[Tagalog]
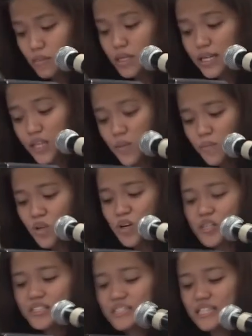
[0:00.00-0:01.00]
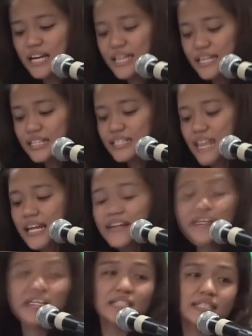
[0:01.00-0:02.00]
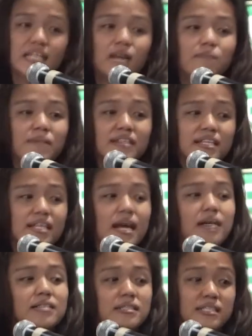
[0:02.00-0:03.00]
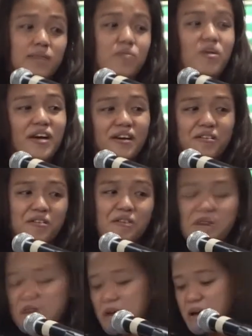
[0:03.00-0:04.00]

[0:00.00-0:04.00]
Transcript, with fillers: katim ko, naging isa rin silang parte na, sa buhay ko.